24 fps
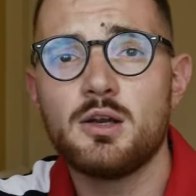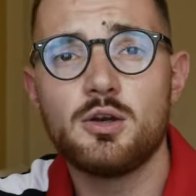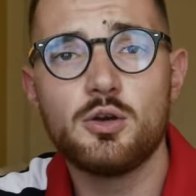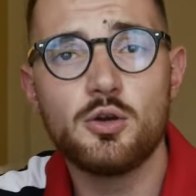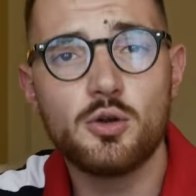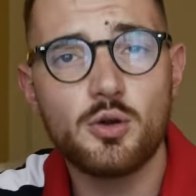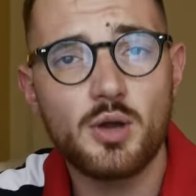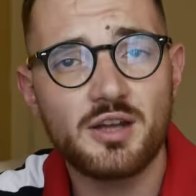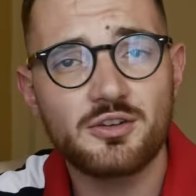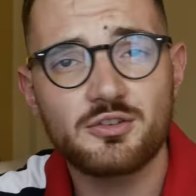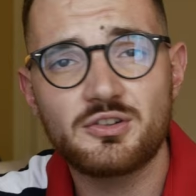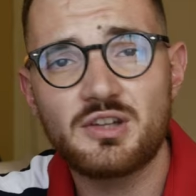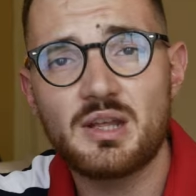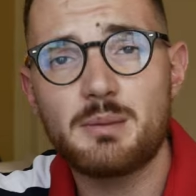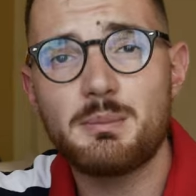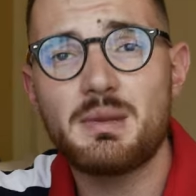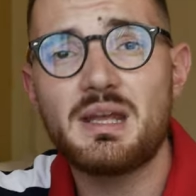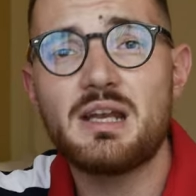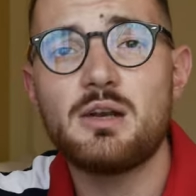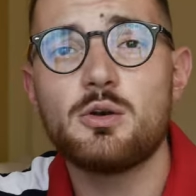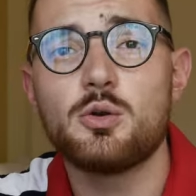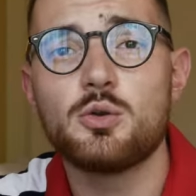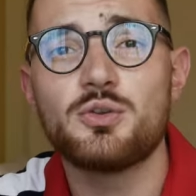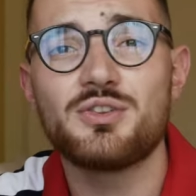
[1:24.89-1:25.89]
le
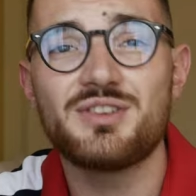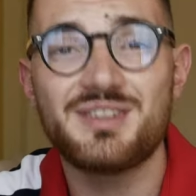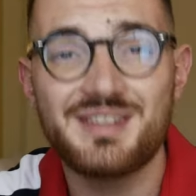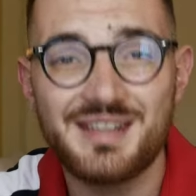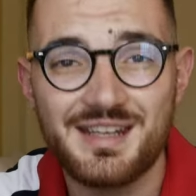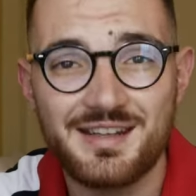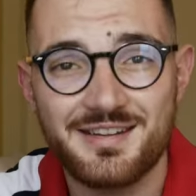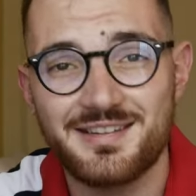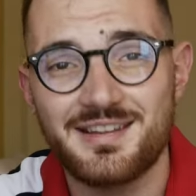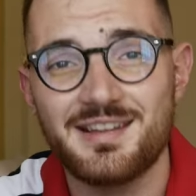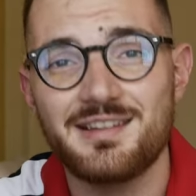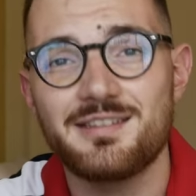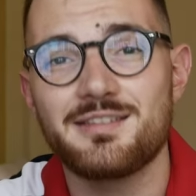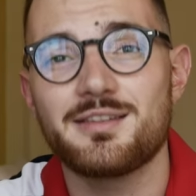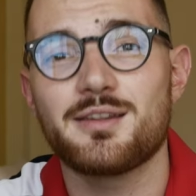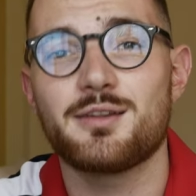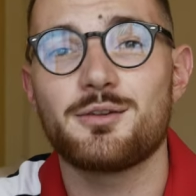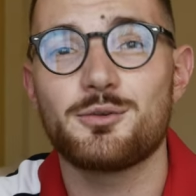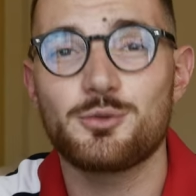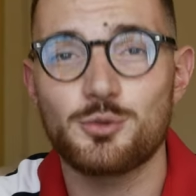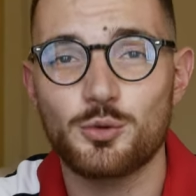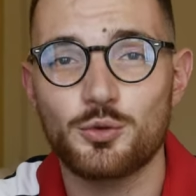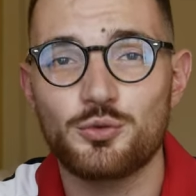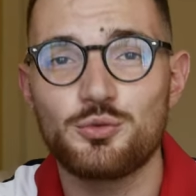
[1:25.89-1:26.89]
HTML, le
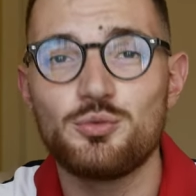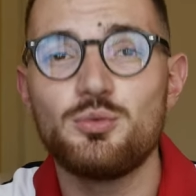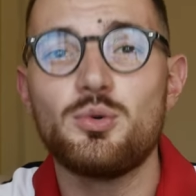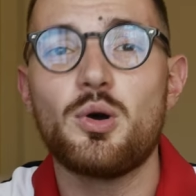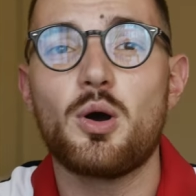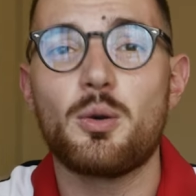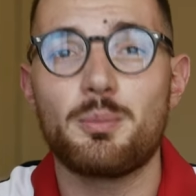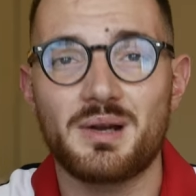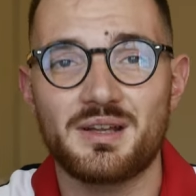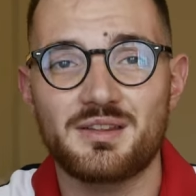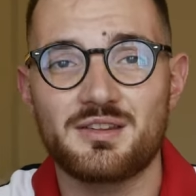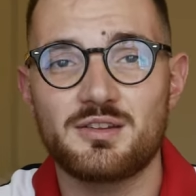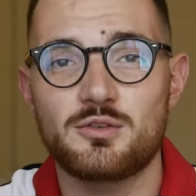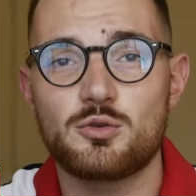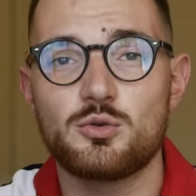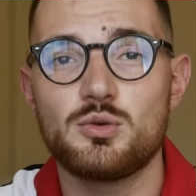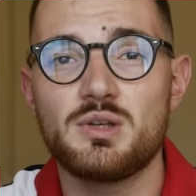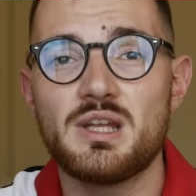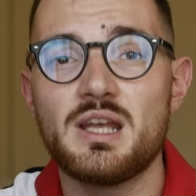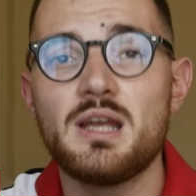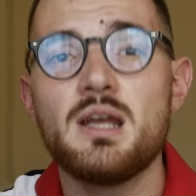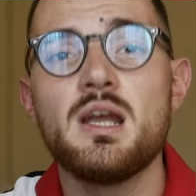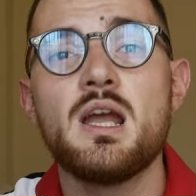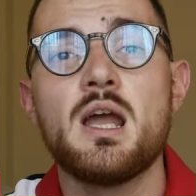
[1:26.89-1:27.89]
CSS surtout en
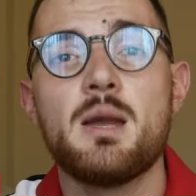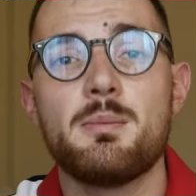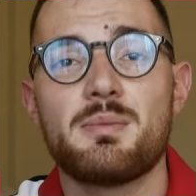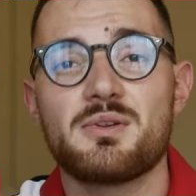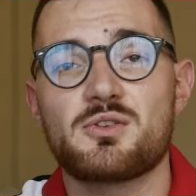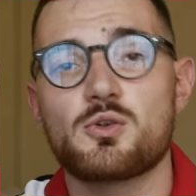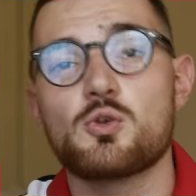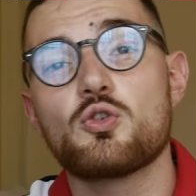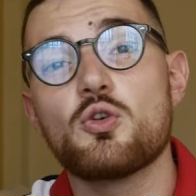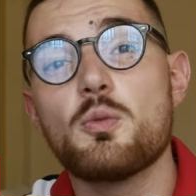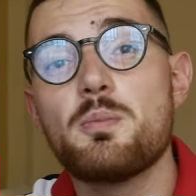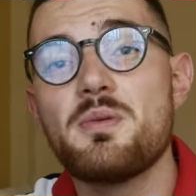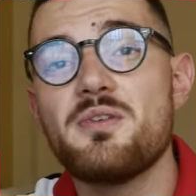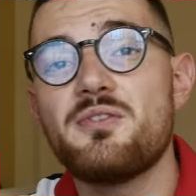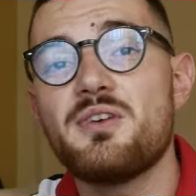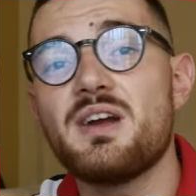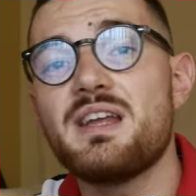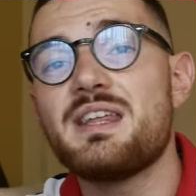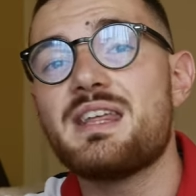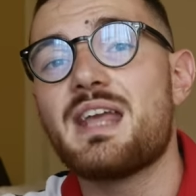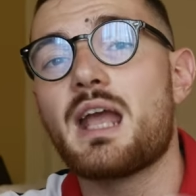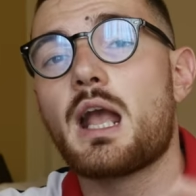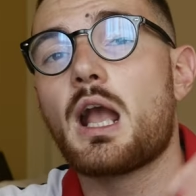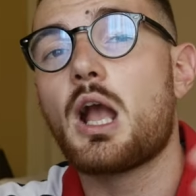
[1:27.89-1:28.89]
particulier, parce que
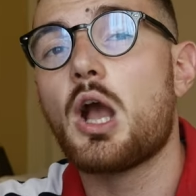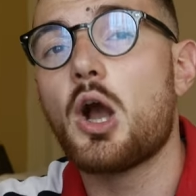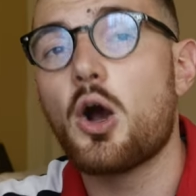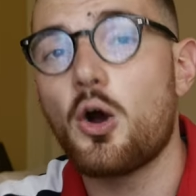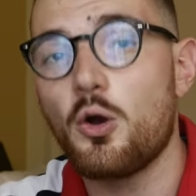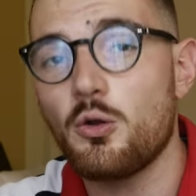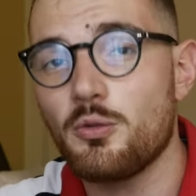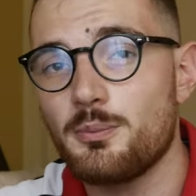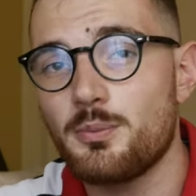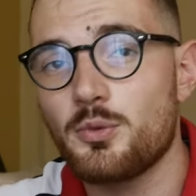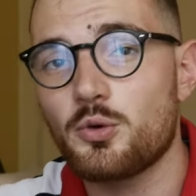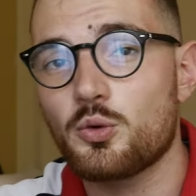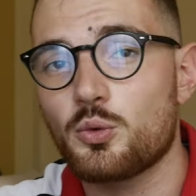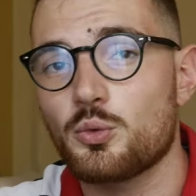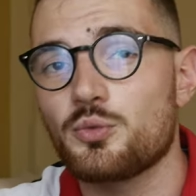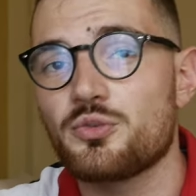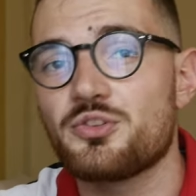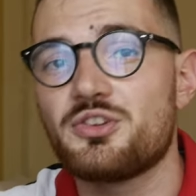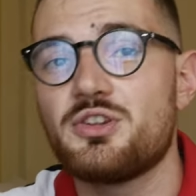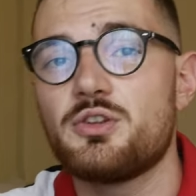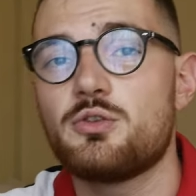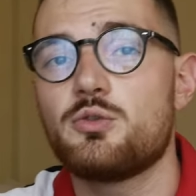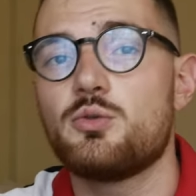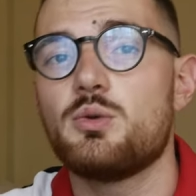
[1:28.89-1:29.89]
Shopify est grandement
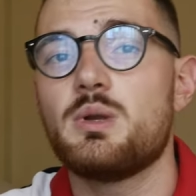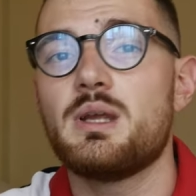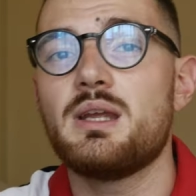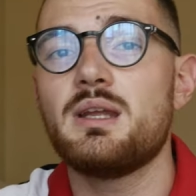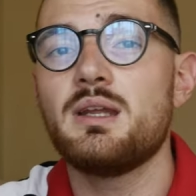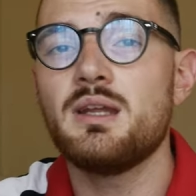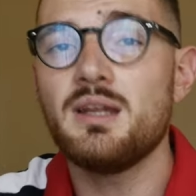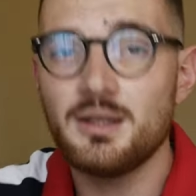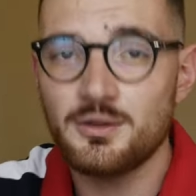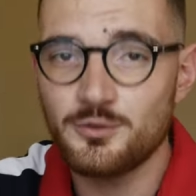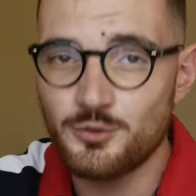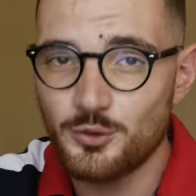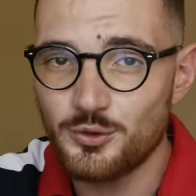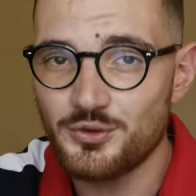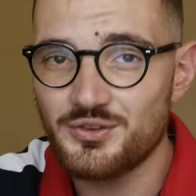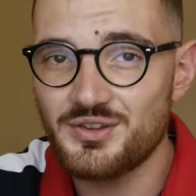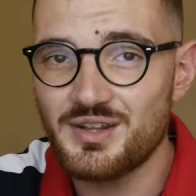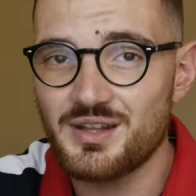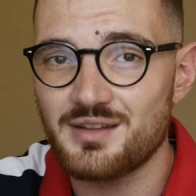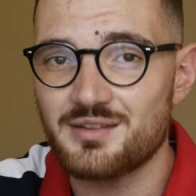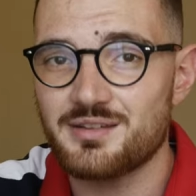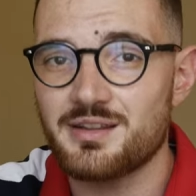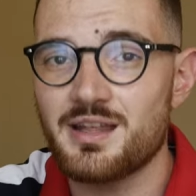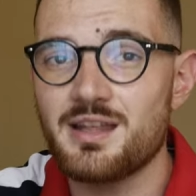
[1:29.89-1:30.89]
constitué de
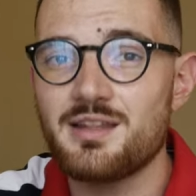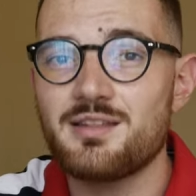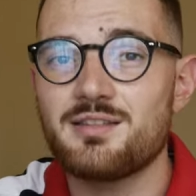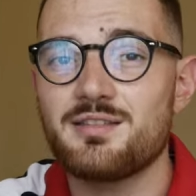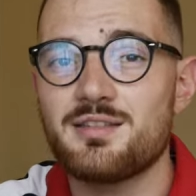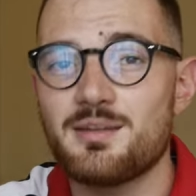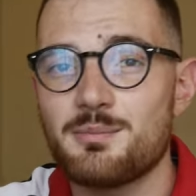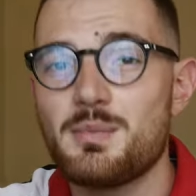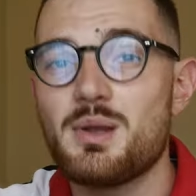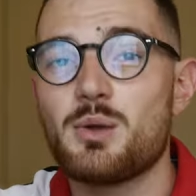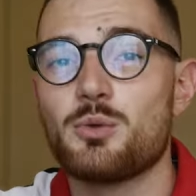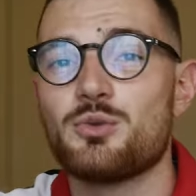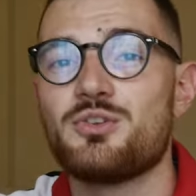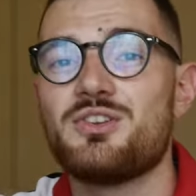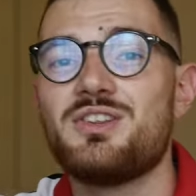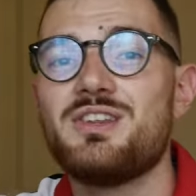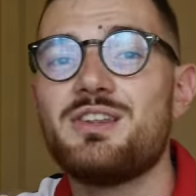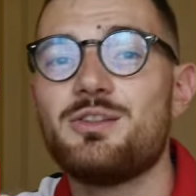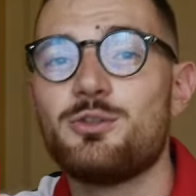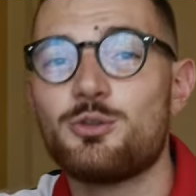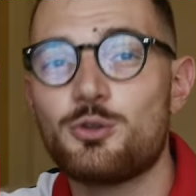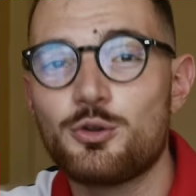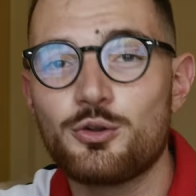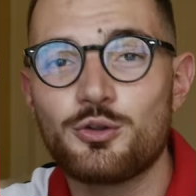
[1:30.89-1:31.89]
CSS, mais
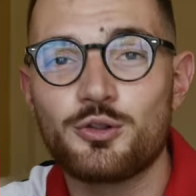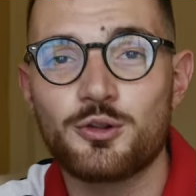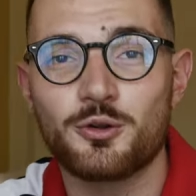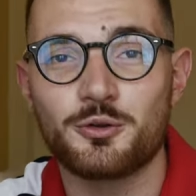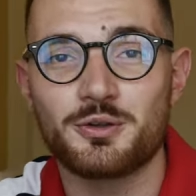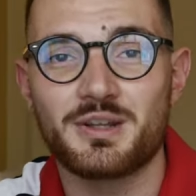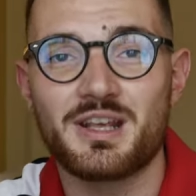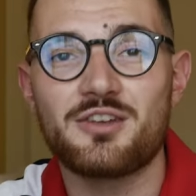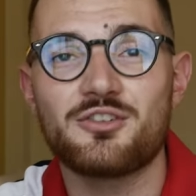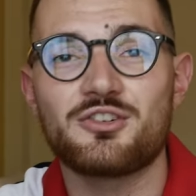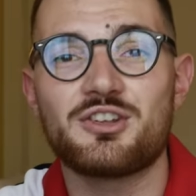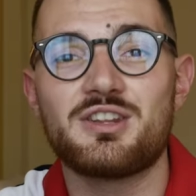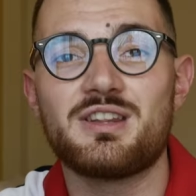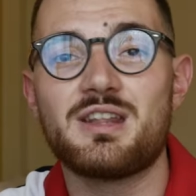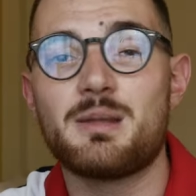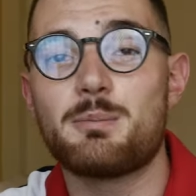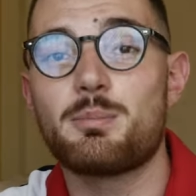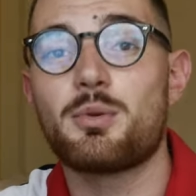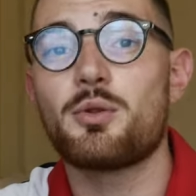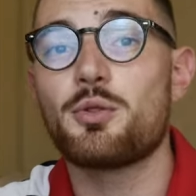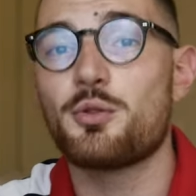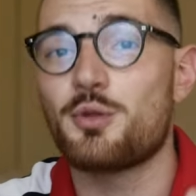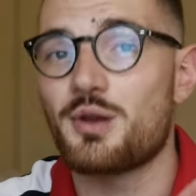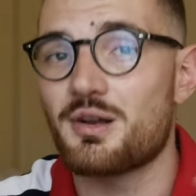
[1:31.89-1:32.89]
aussi d'autres langages qui
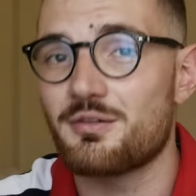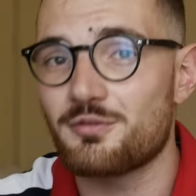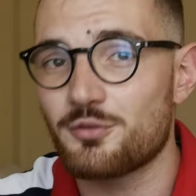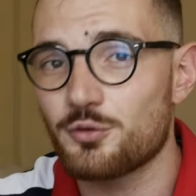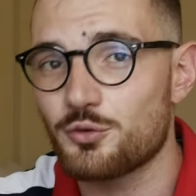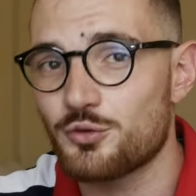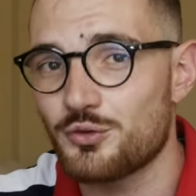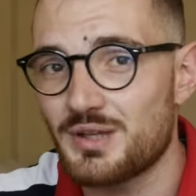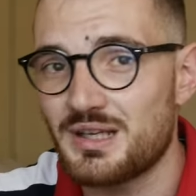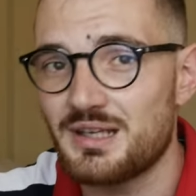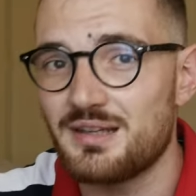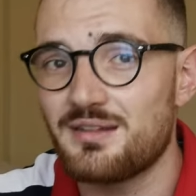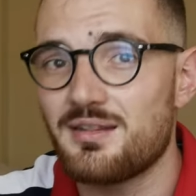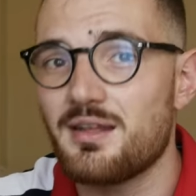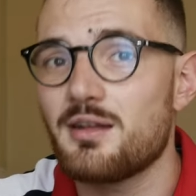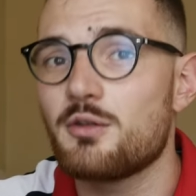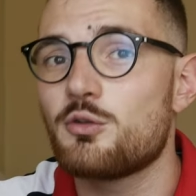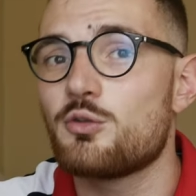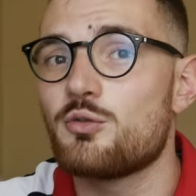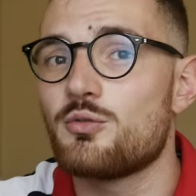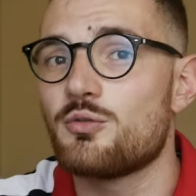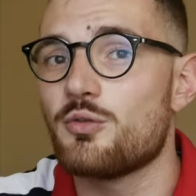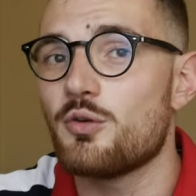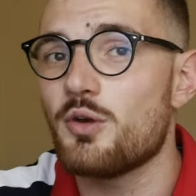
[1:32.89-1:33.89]
dépendent de la
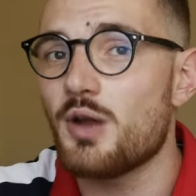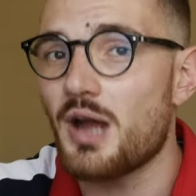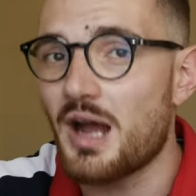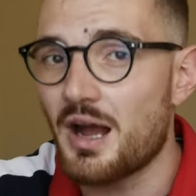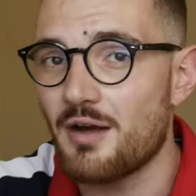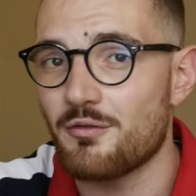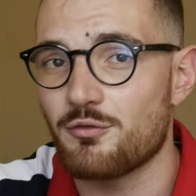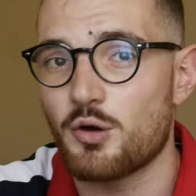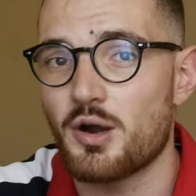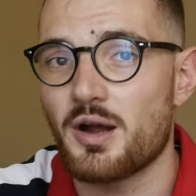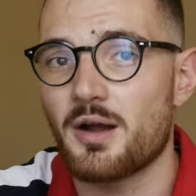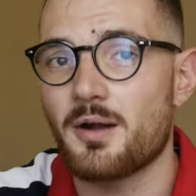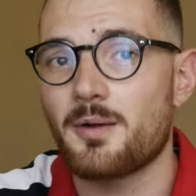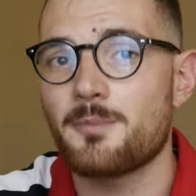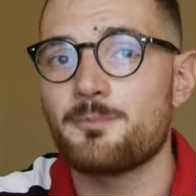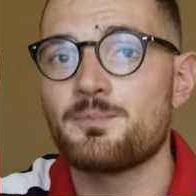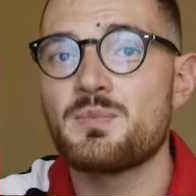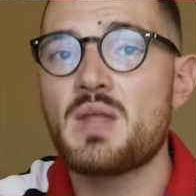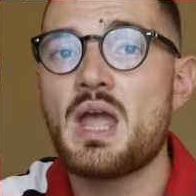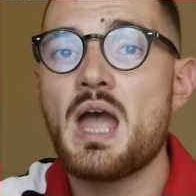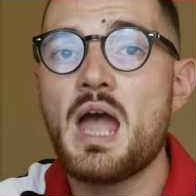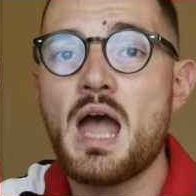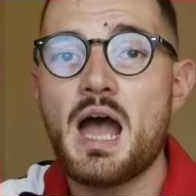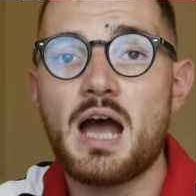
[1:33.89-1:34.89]
fonctionnalité que tu veux avoir.
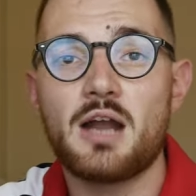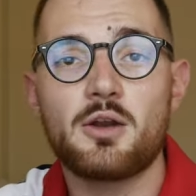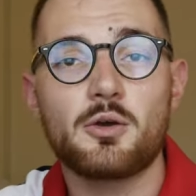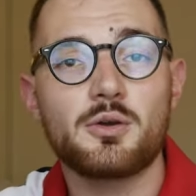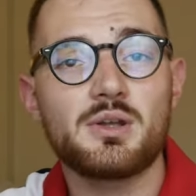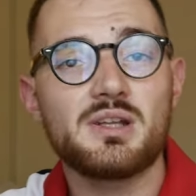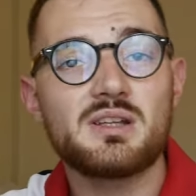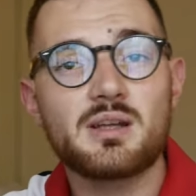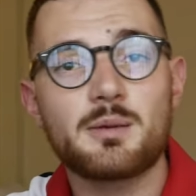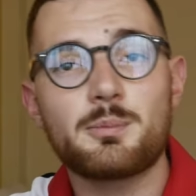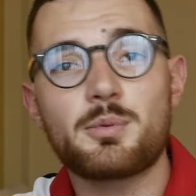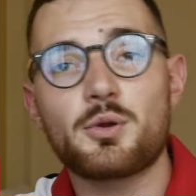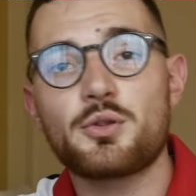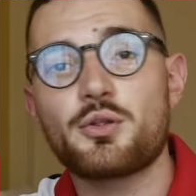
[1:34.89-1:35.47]
Alors il est